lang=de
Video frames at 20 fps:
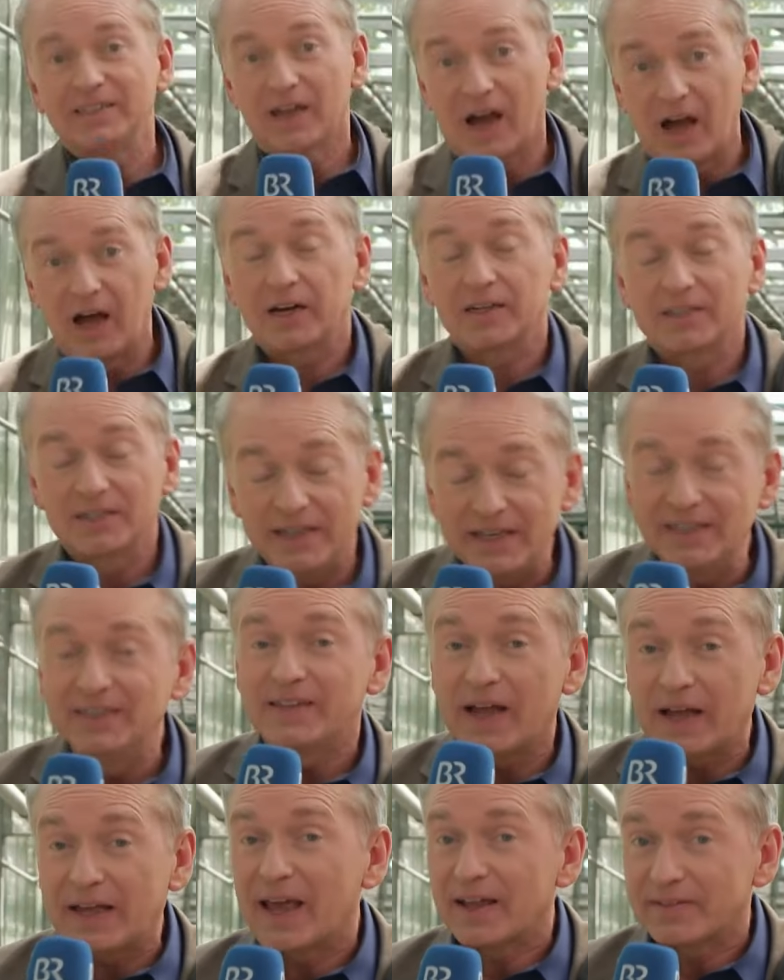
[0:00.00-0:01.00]
Jahren in
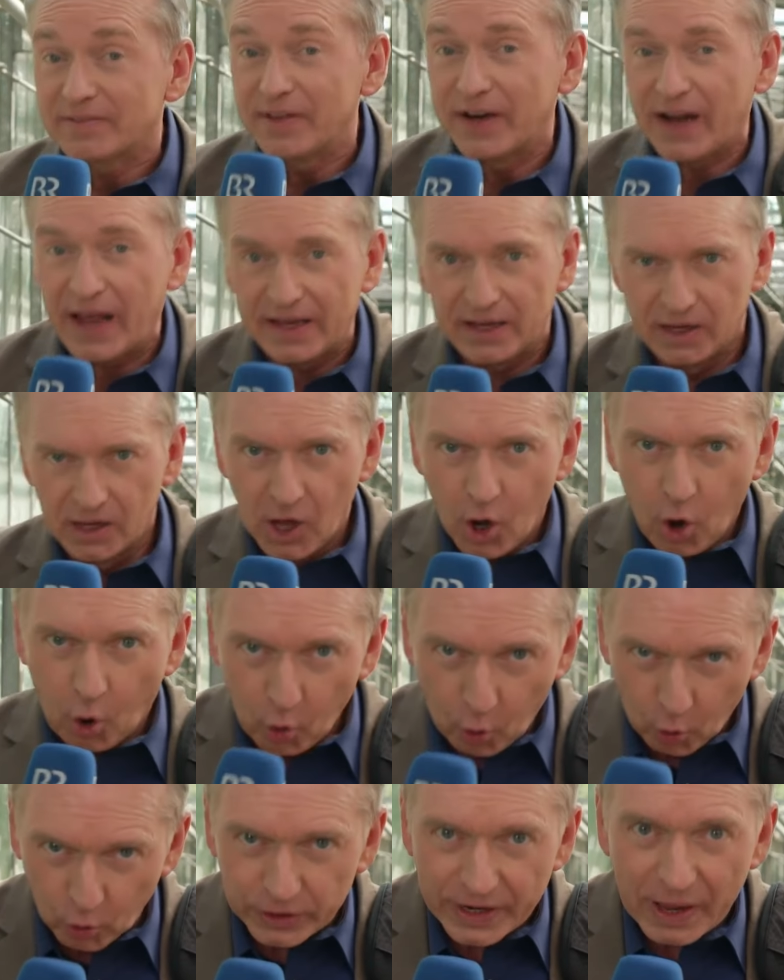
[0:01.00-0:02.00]
der Gärtnerei.
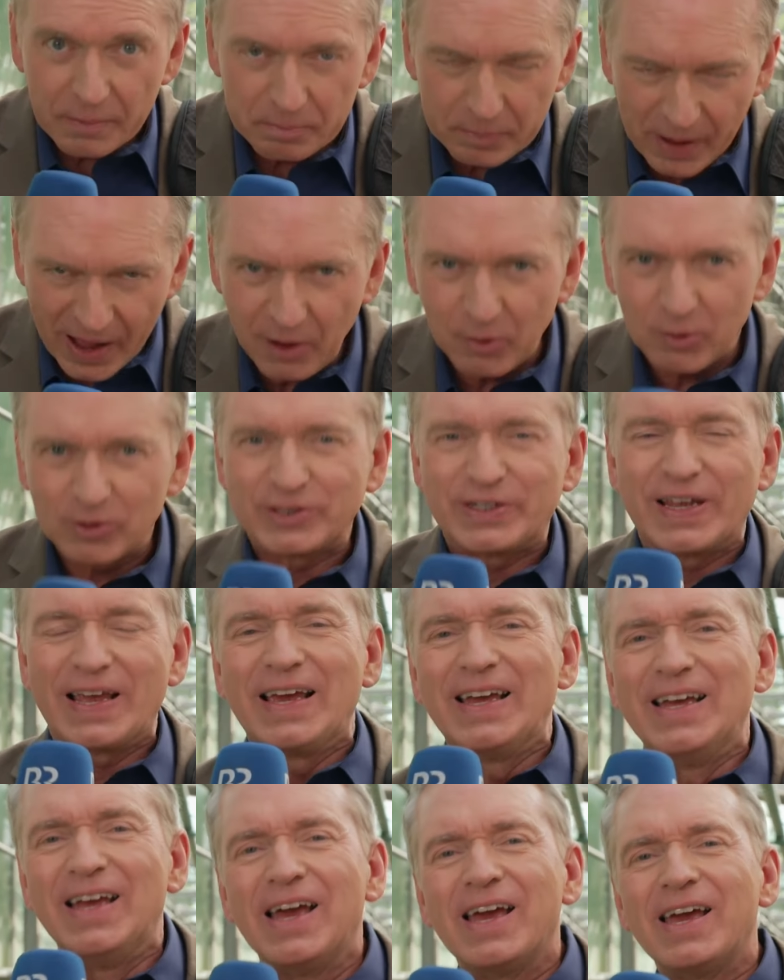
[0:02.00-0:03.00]
Ohne Pause.
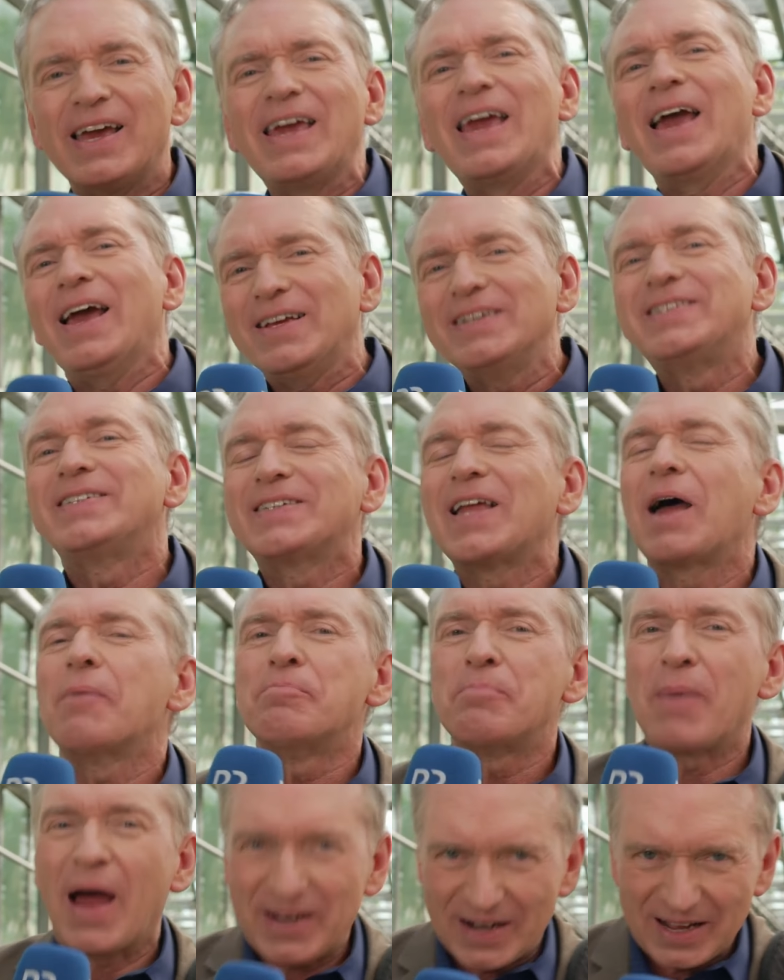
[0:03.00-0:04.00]
Er ist der
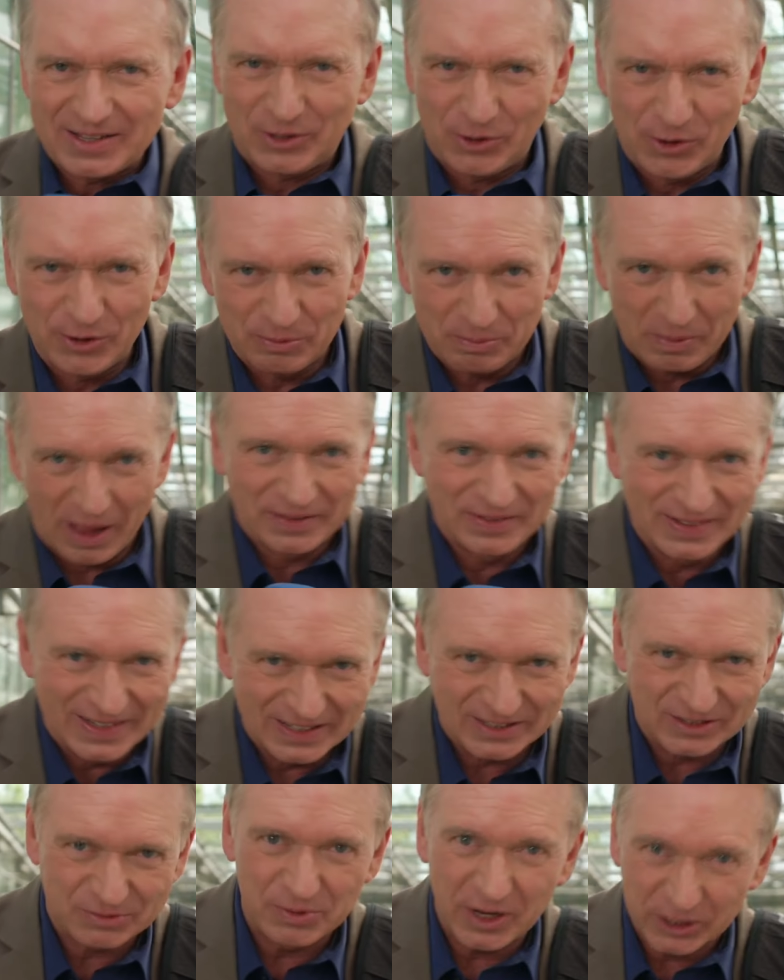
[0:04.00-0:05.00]
Marathonmann
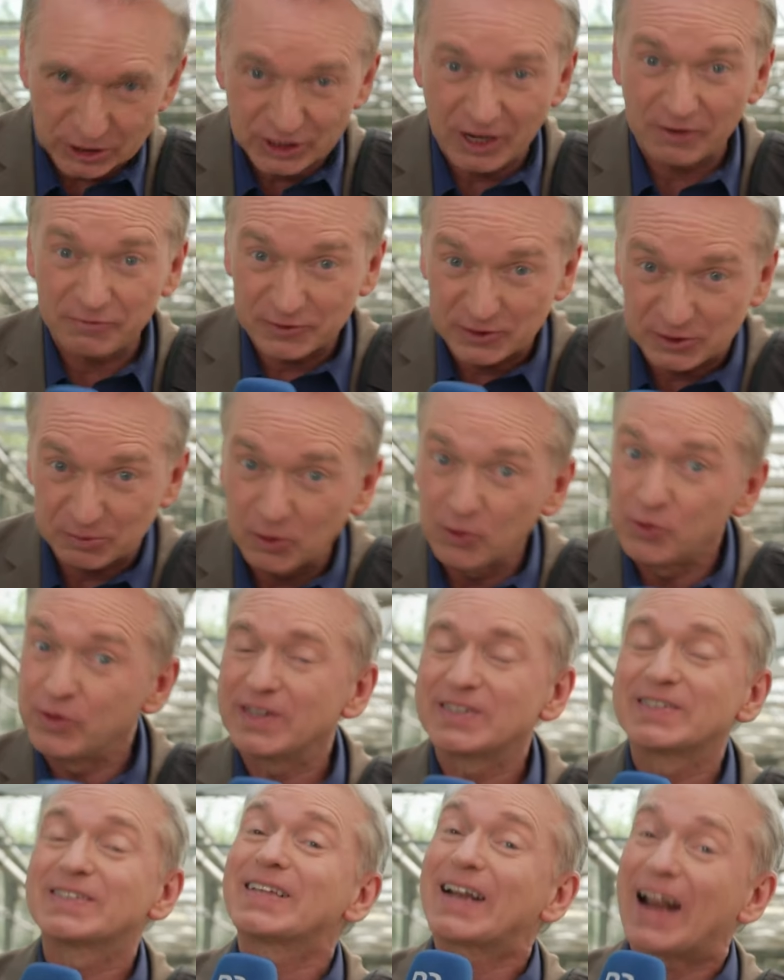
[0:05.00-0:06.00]
des
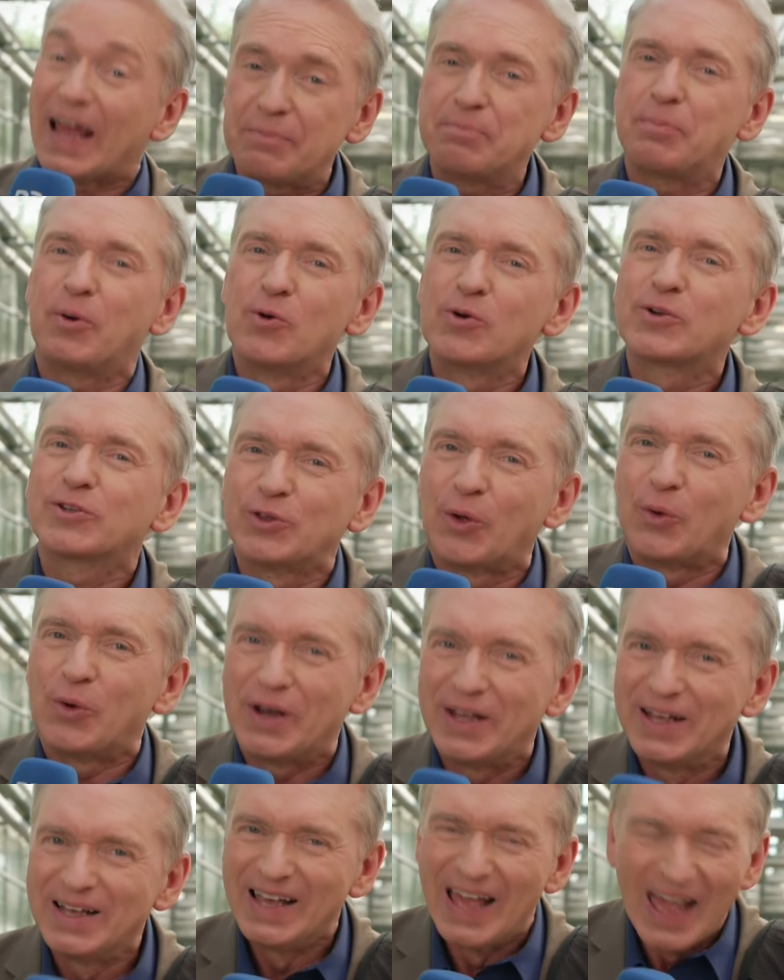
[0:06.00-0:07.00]
Wirtschaftswunders 3.0.
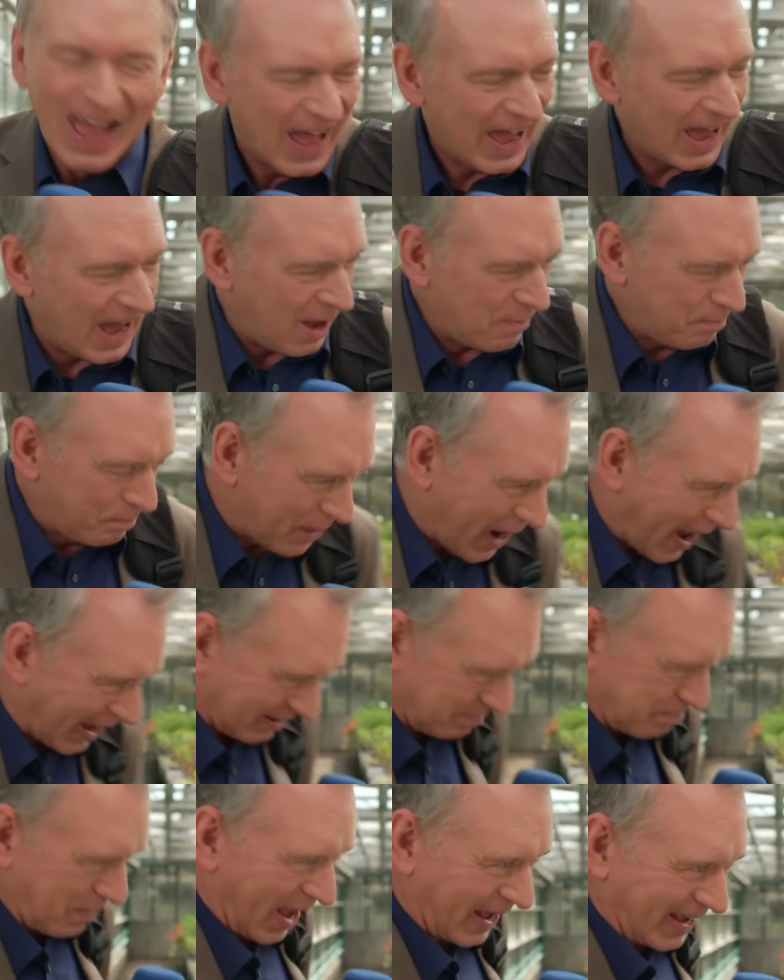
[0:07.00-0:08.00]
Herr
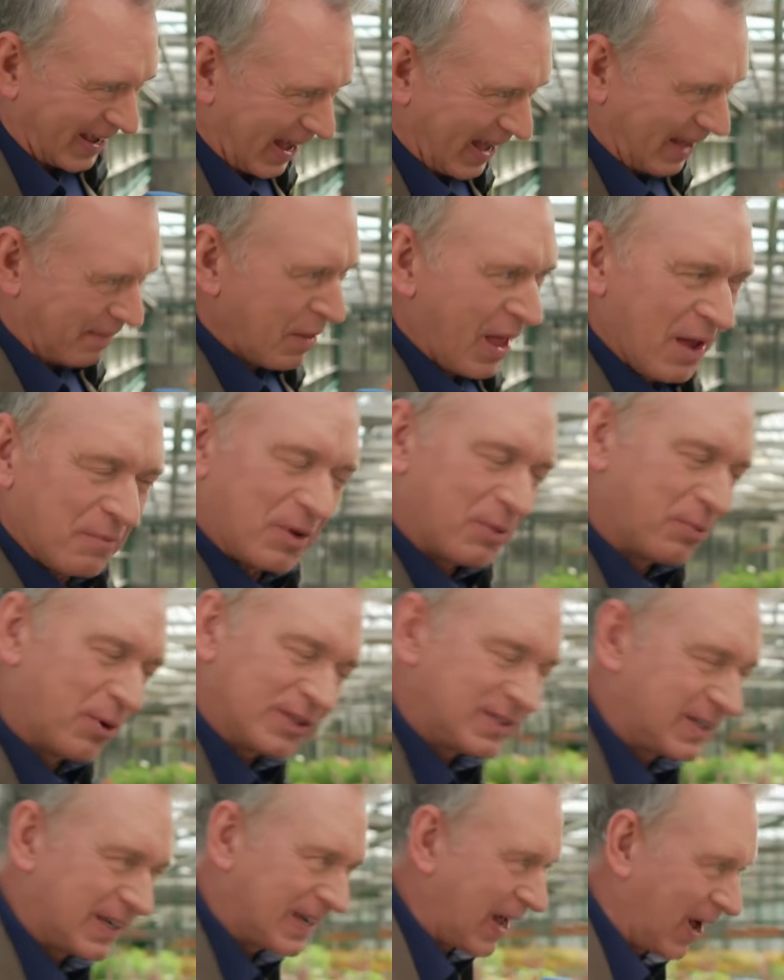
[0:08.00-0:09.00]
Brackmeier, wir
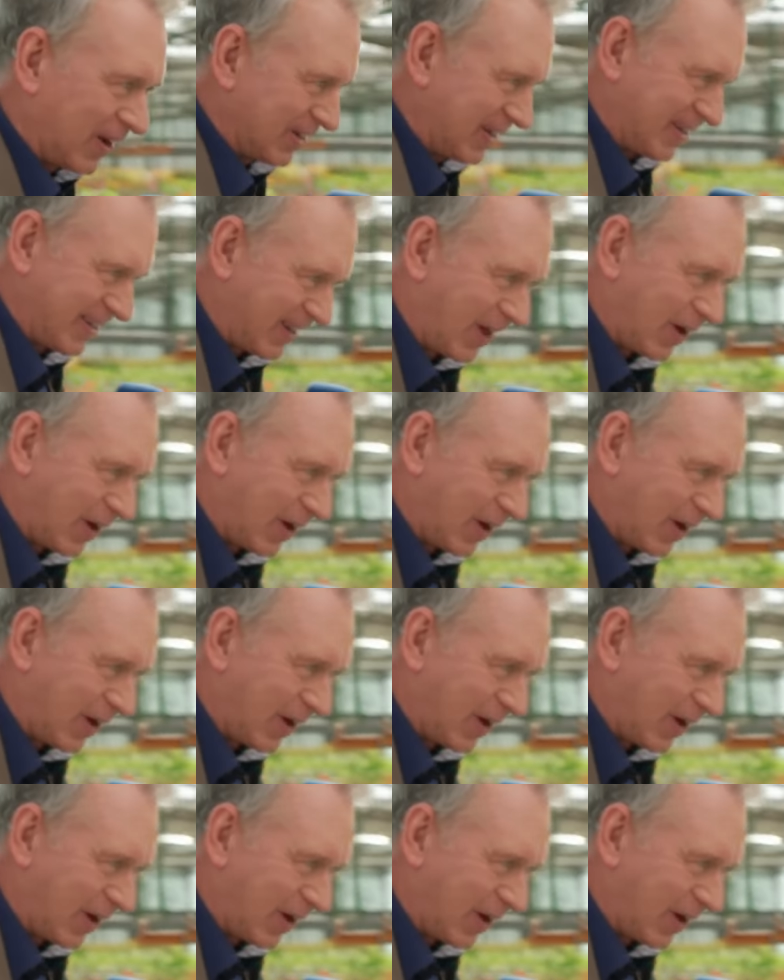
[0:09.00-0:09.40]
wollen Sie gar nicht